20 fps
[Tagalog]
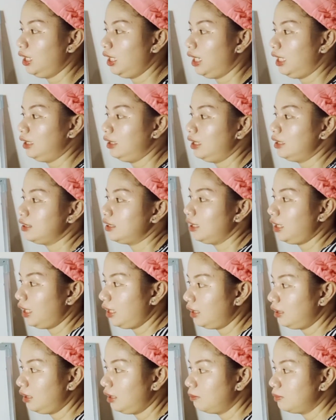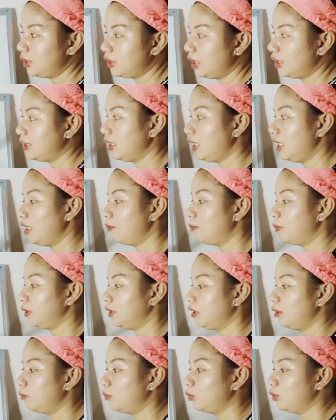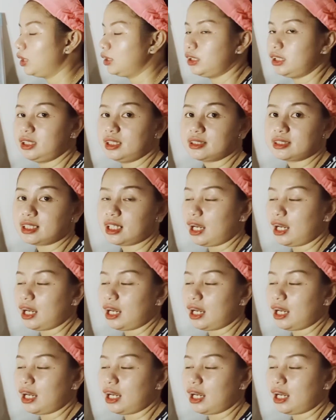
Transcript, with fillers: And then, si negative 6, ililipat din po natin yan